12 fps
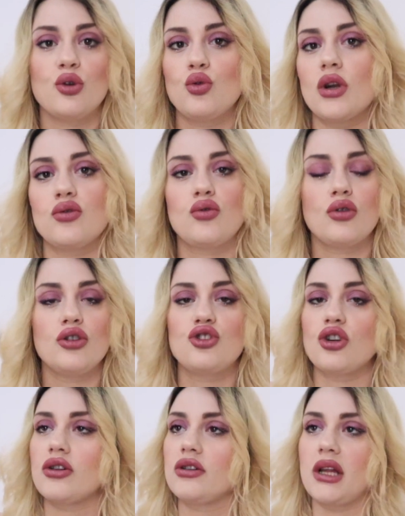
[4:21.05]
dura tutto il
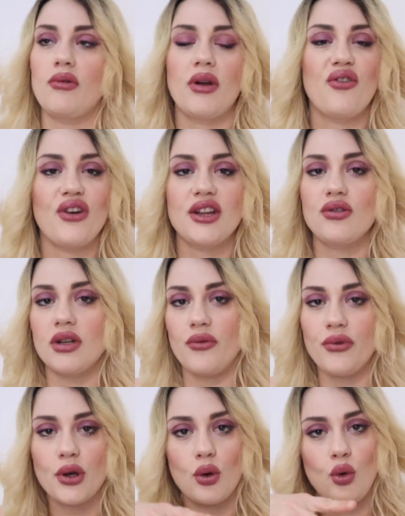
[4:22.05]
giorno dà un effetto
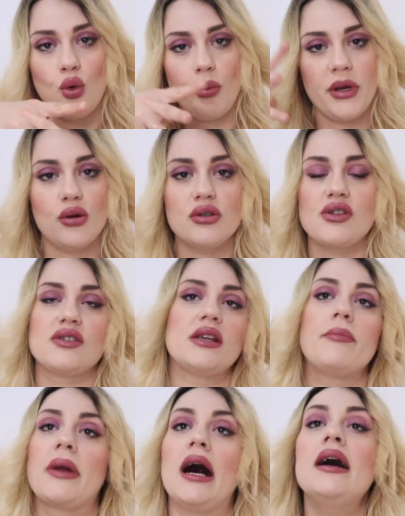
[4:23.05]
davvero luminoso
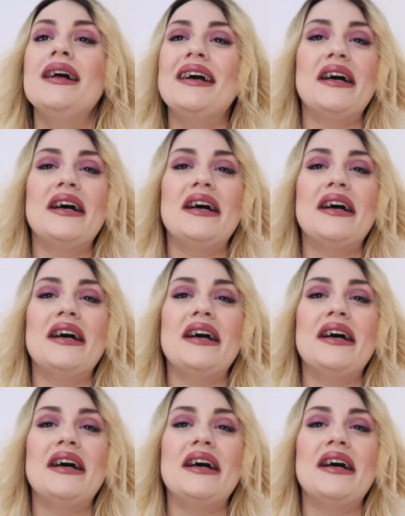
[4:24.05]
sembra